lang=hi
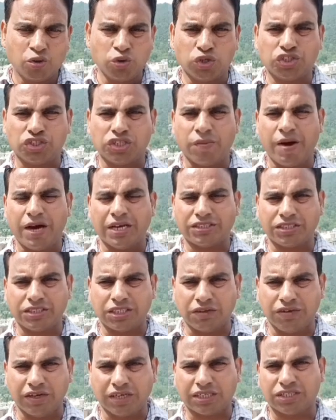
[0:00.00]
कुछ समाज
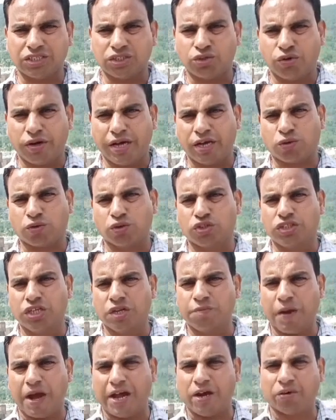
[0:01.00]
सेवक जो हैं कुछ
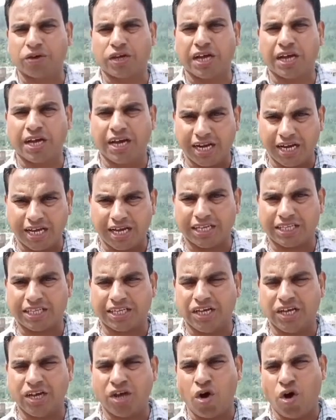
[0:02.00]
दिन पहले उनके घर गए
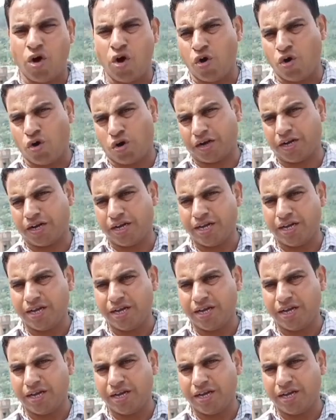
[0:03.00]
थे और